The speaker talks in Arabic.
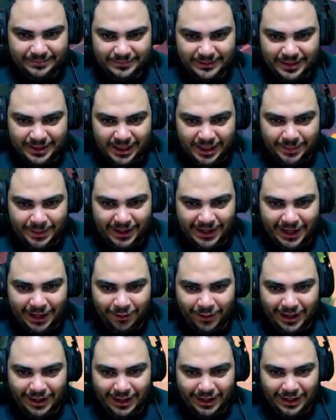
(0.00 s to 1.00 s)
ارجع
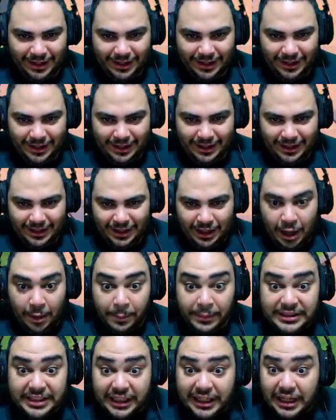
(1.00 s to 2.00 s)
للاول
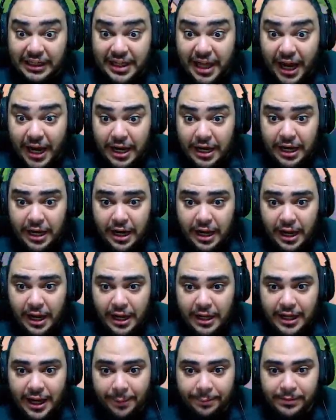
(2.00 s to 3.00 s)
مسك الاثنين
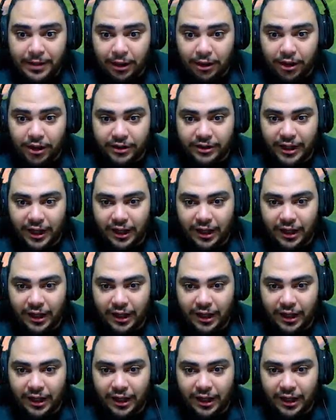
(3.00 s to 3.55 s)
يا ابن الكور ده